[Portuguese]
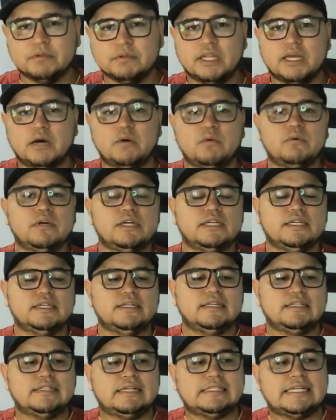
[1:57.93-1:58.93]
O Leão
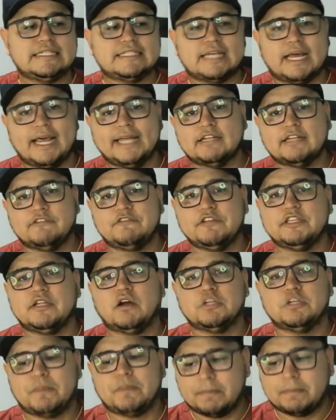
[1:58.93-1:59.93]
está nessa reta
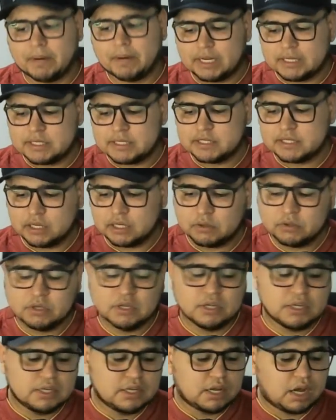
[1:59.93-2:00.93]
final de preparação.
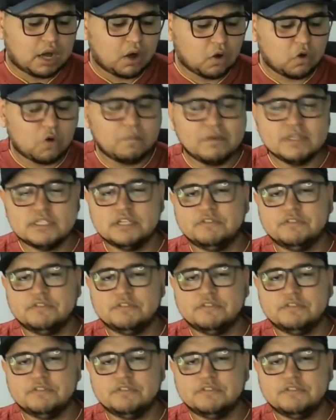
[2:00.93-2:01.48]
Algumas